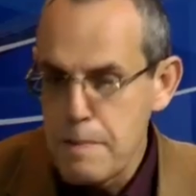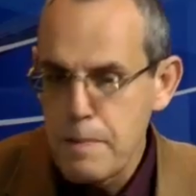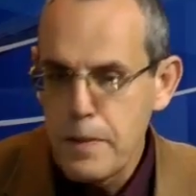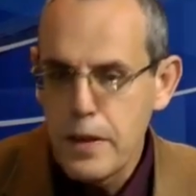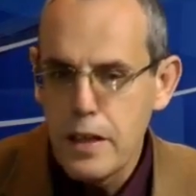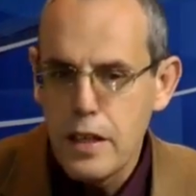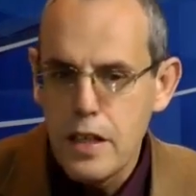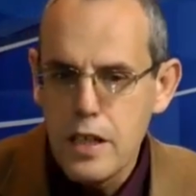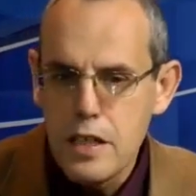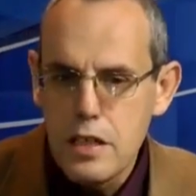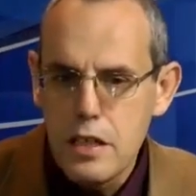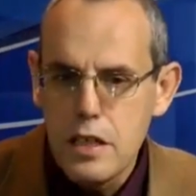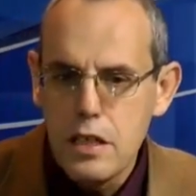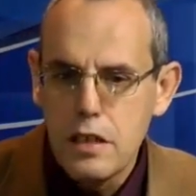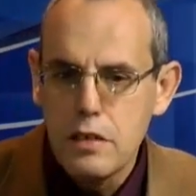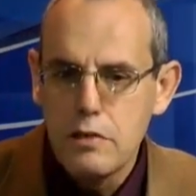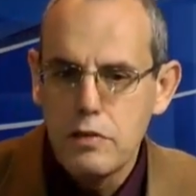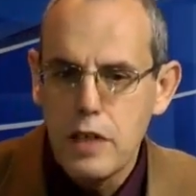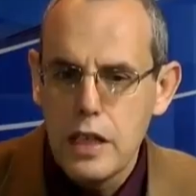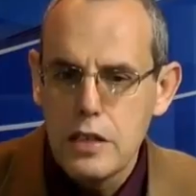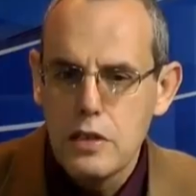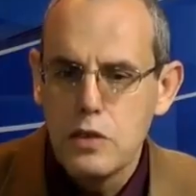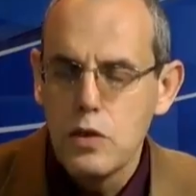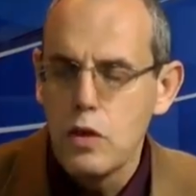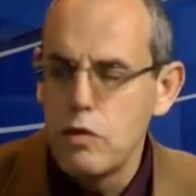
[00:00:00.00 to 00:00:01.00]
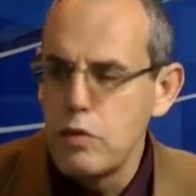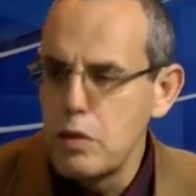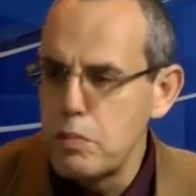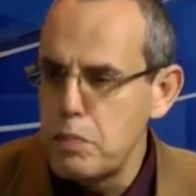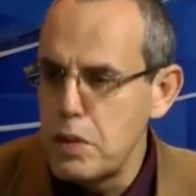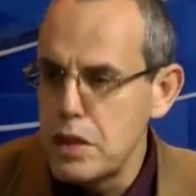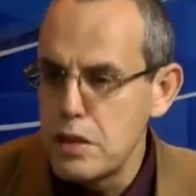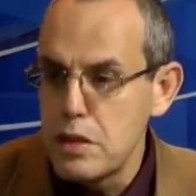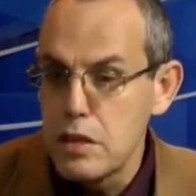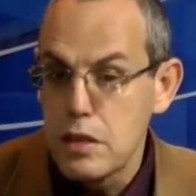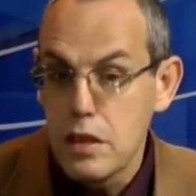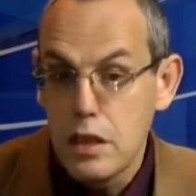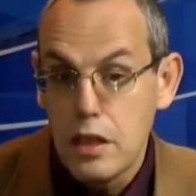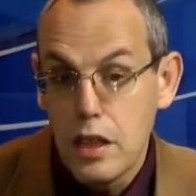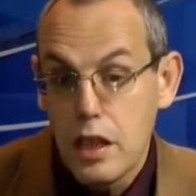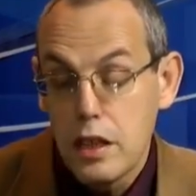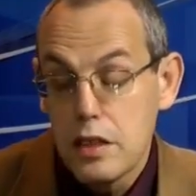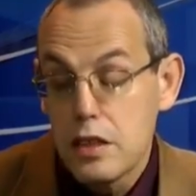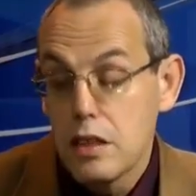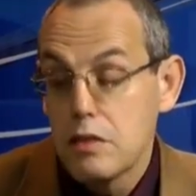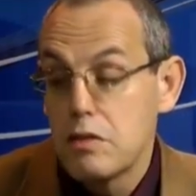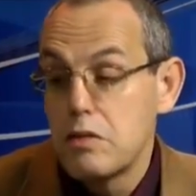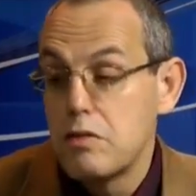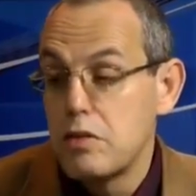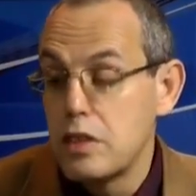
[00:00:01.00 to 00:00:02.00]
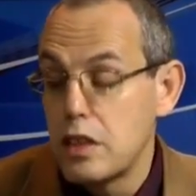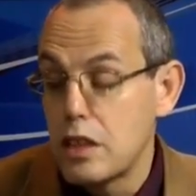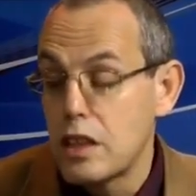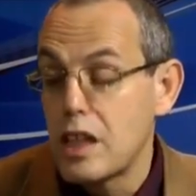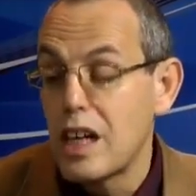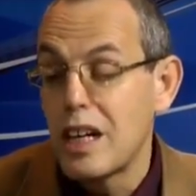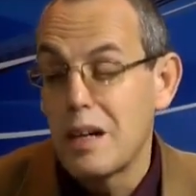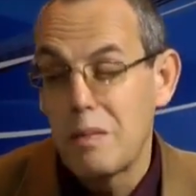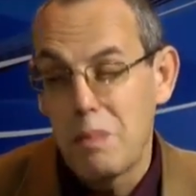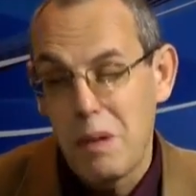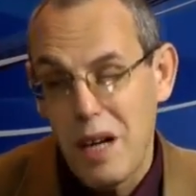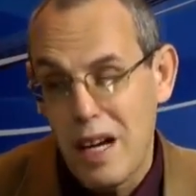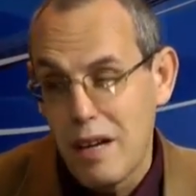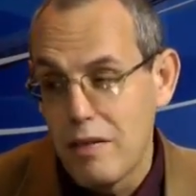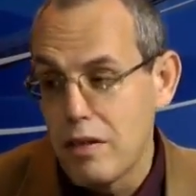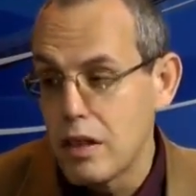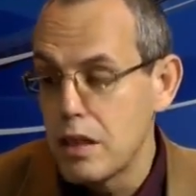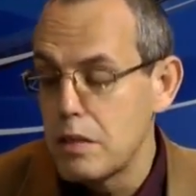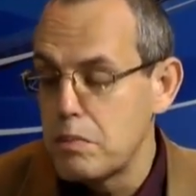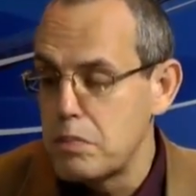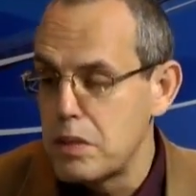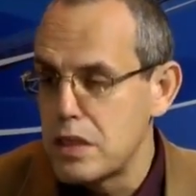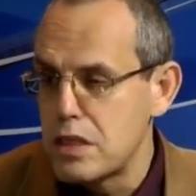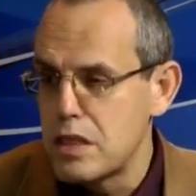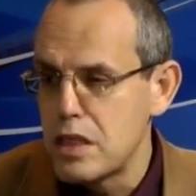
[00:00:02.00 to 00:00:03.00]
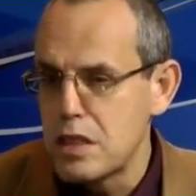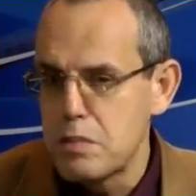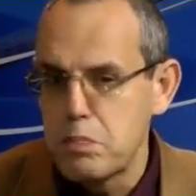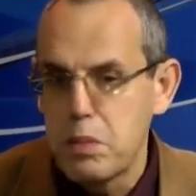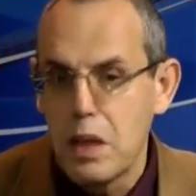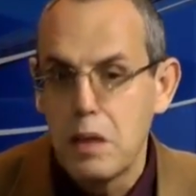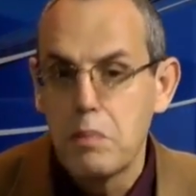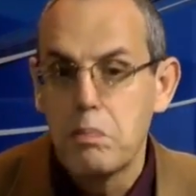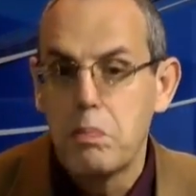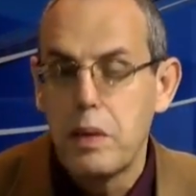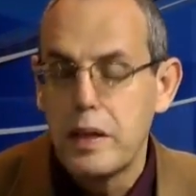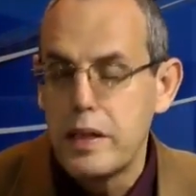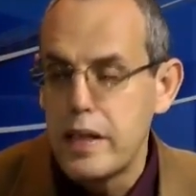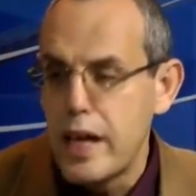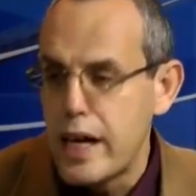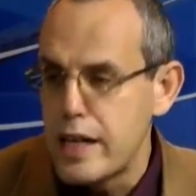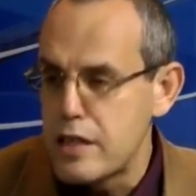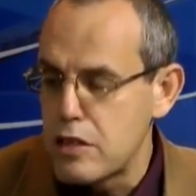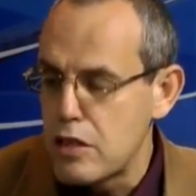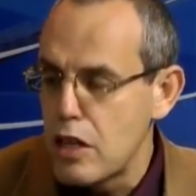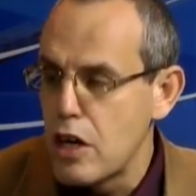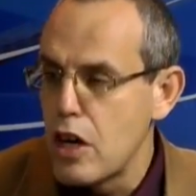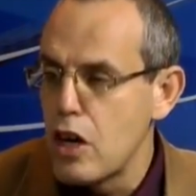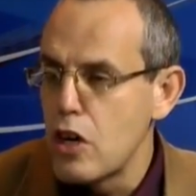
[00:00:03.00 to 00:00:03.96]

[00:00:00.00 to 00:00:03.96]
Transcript: Если у вас новый бизнес, они хотят увидеть, как правило, бизнес-план, понять.